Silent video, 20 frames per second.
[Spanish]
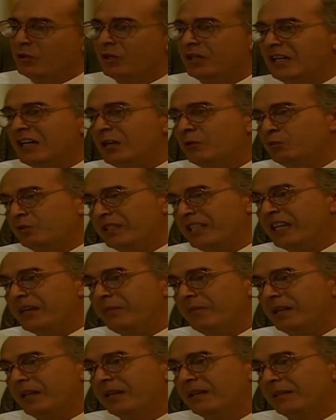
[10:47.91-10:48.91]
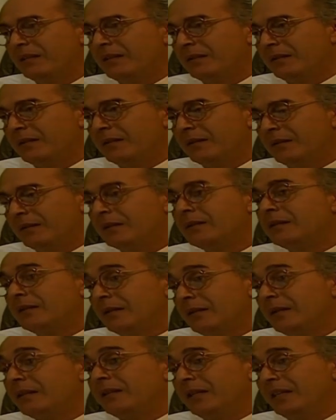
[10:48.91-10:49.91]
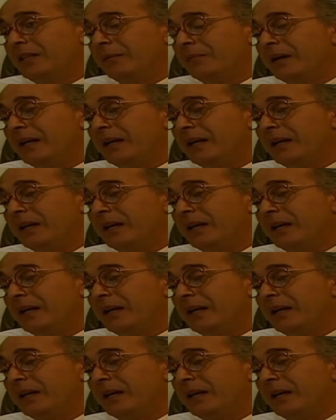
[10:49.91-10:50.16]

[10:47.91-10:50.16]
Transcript: por leucemia. ¿Qué te